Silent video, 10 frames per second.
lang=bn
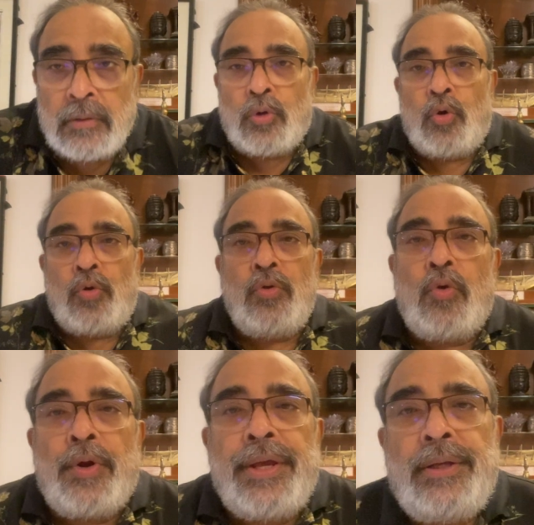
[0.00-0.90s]
গ্রহণ
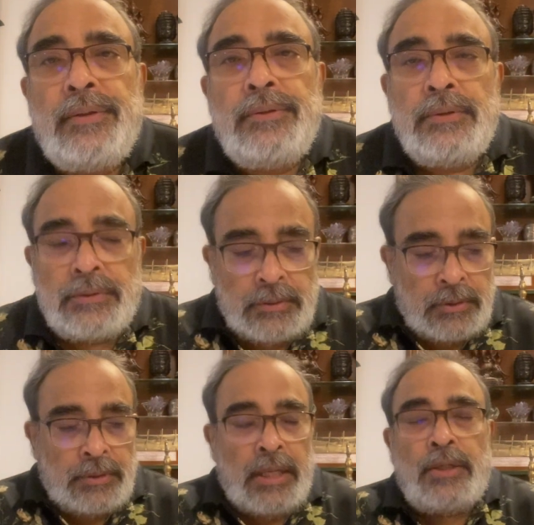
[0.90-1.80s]
করে
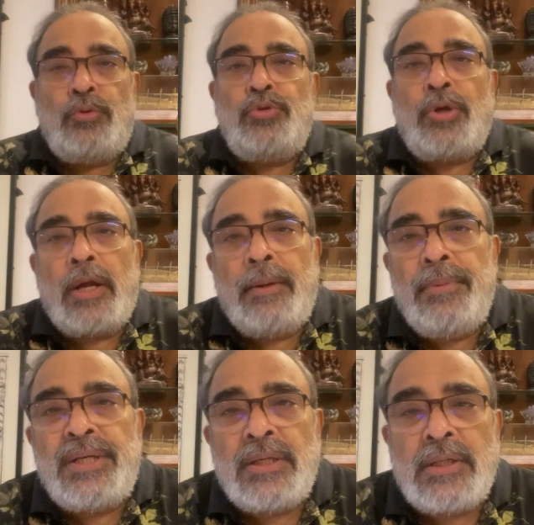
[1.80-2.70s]
নেহেরুর সঙ্গে
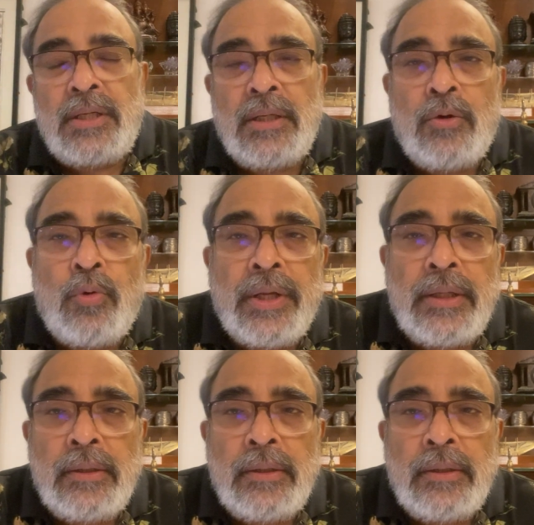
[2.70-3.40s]
মিটিং টিটিং করে